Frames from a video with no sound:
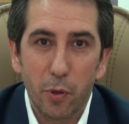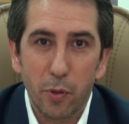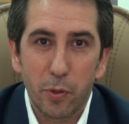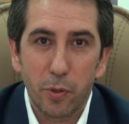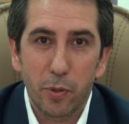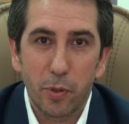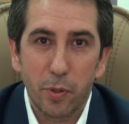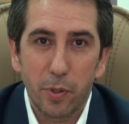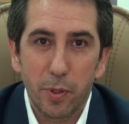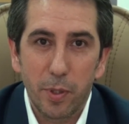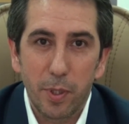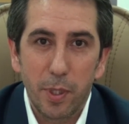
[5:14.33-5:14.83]

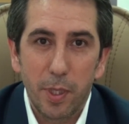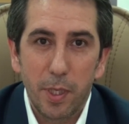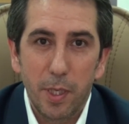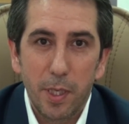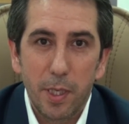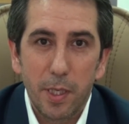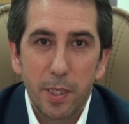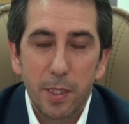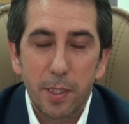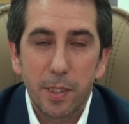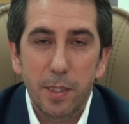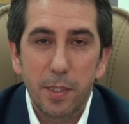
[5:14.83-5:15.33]
olsun.
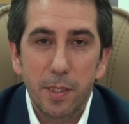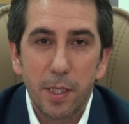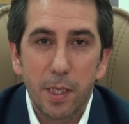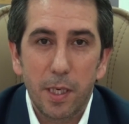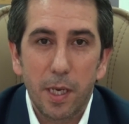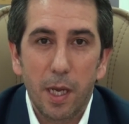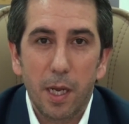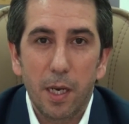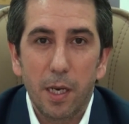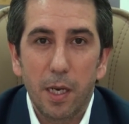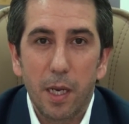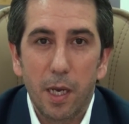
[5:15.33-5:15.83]

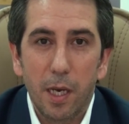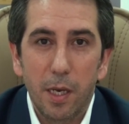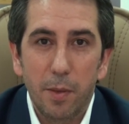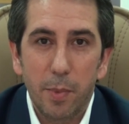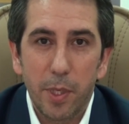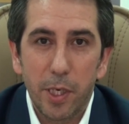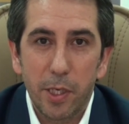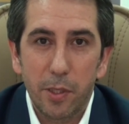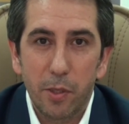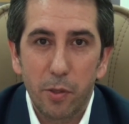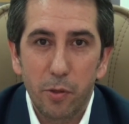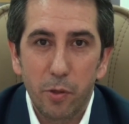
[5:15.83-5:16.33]
Sizlere Allah'a
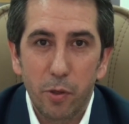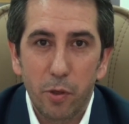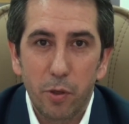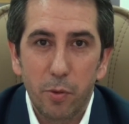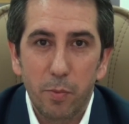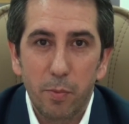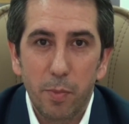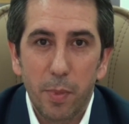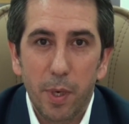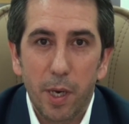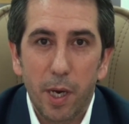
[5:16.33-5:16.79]
emanet ediyorum.